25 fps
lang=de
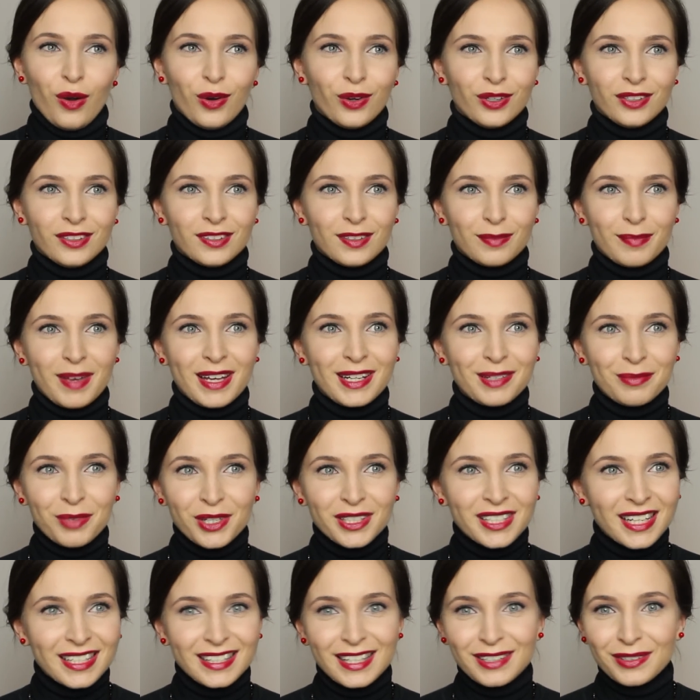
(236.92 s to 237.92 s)
Und meine
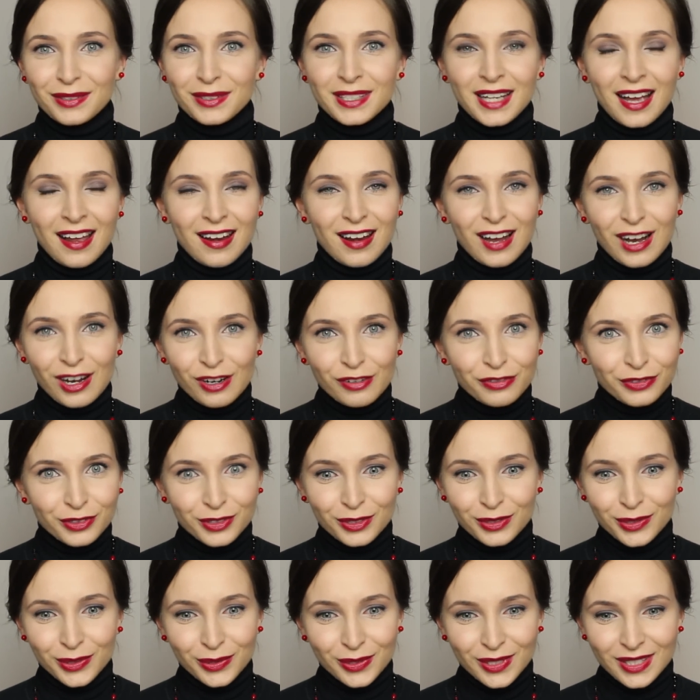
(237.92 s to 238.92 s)
Mutter ist dann total
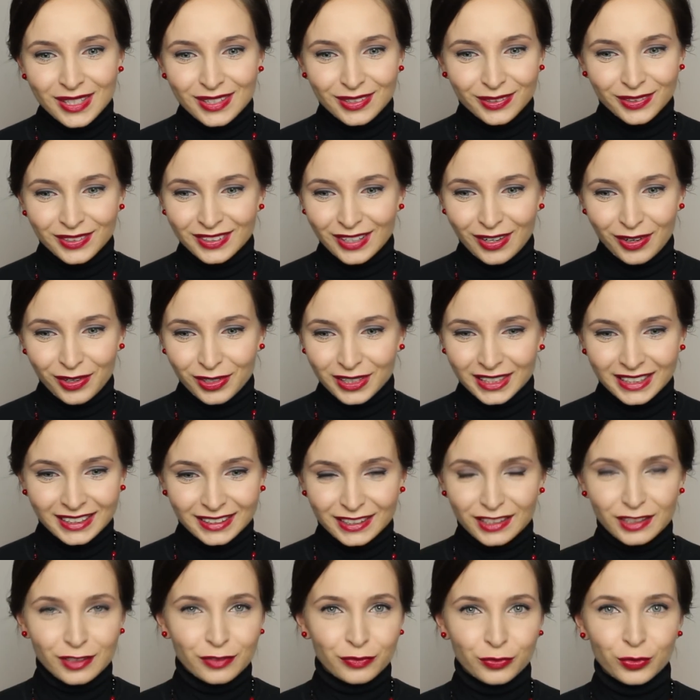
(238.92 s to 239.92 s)
aufgelöst und auch
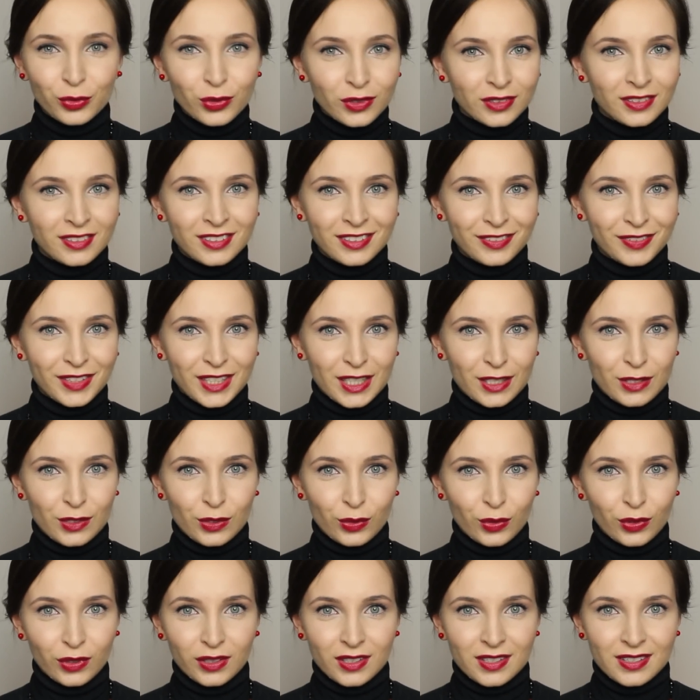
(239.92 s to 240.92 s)
richtig wütend wieder
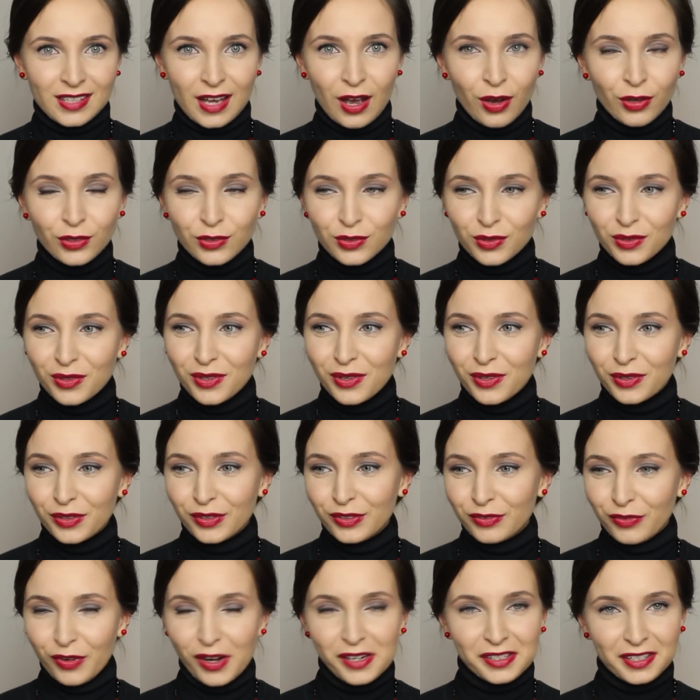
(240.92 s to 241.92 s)
zurück ins Auto
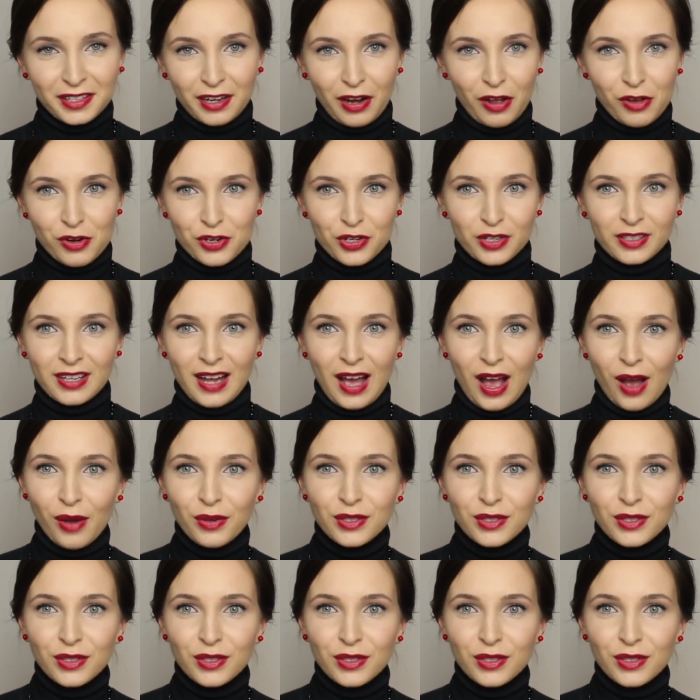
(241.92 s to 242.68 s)
und wollte dann auch schon nach